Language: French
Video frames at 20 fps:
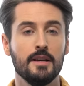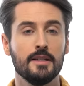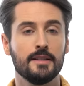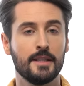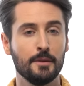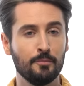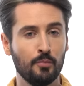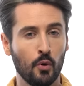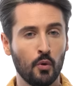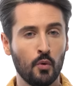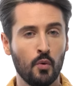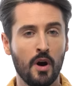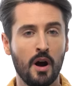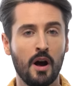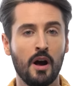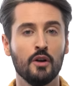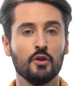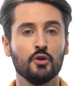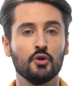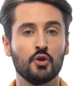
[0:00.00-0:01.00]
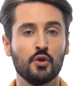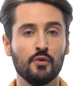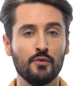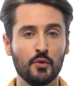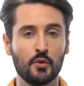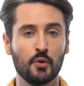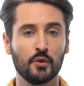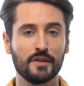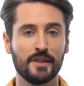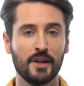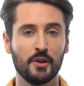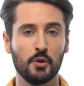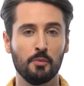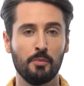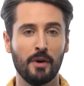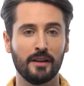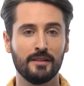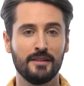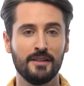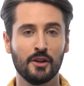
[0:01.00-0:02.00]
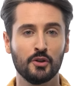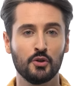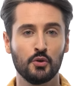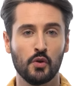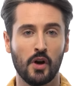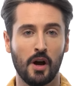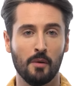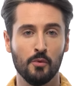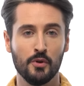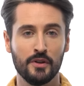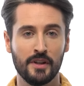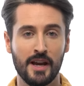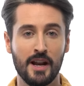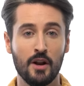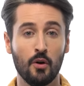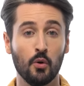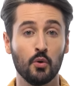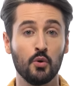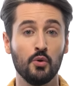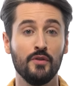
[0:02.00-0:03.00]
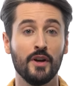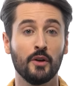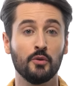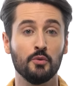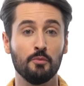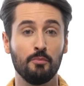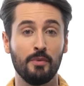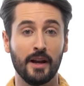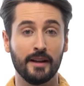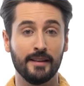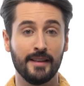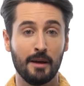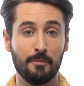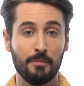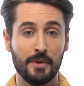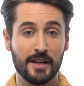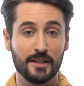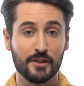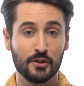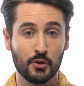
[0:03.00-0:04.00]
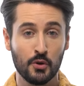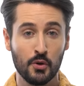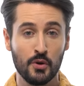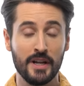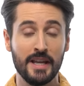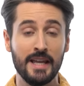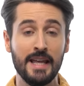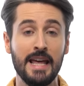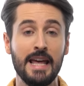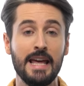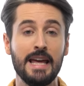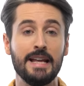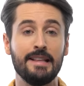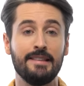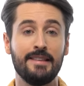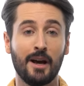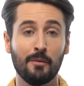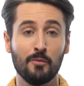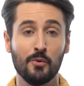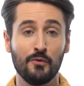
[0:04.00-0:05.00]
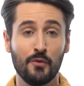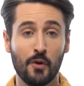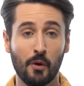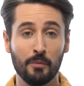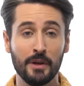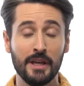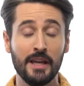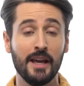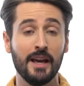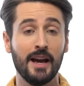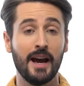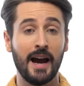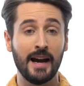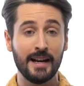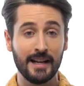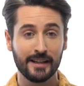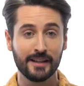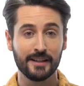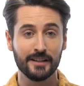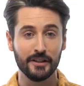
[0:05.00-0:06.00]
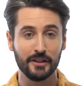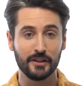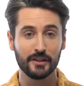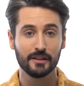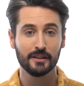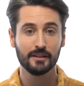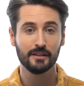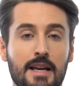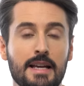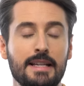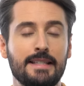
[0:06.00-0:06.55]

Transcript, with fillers: C'est pourquoi je vous conseille de partir sur un modèle recouvert d'une plaque d'ABS collée et thermoformée à l'acrylique.